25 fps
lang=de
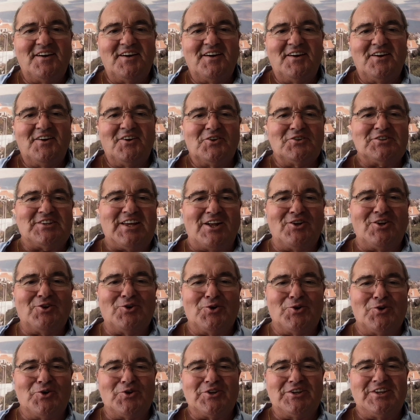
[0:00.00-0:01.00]
Und
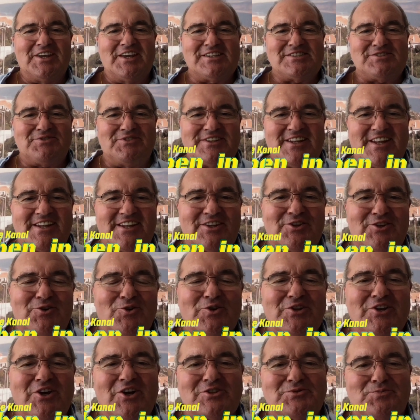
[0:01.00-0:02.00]
hallo, hier ist wieder der
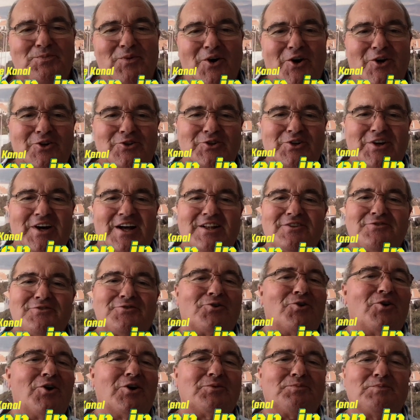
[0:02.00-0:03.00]
Toni aus Portugal.
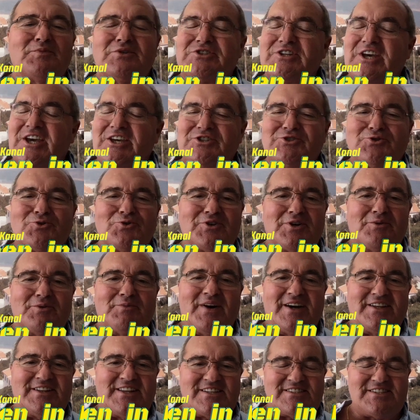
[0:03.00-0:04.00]
Freut mich echt
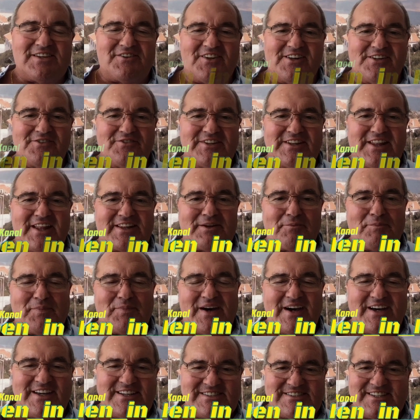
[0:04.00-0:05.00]
ungemein, dass ihr alle wieder
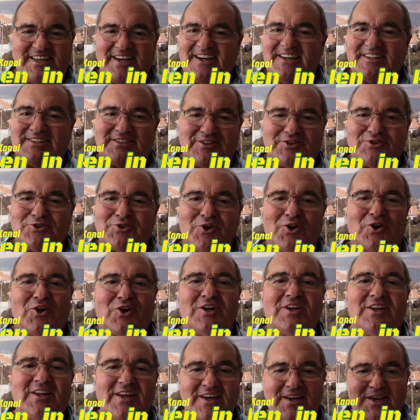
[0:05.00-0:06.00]
dabei seid.
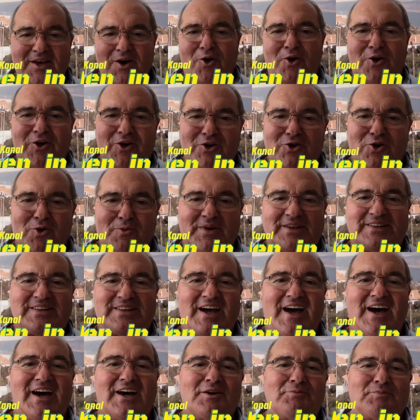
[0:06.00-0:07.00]
Toll. Eure
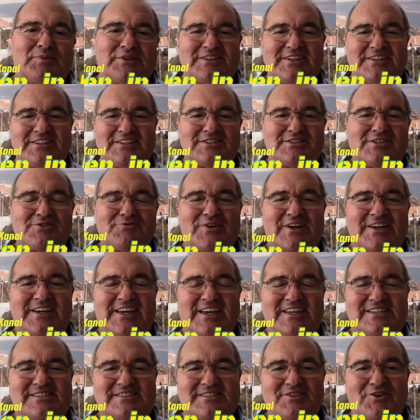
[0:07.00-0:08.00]
Kommentare bitte nicht
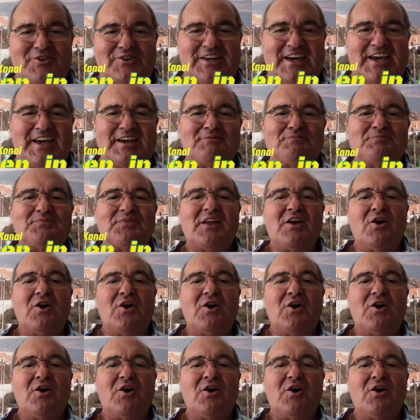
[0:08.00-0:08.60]
vergessen, okay?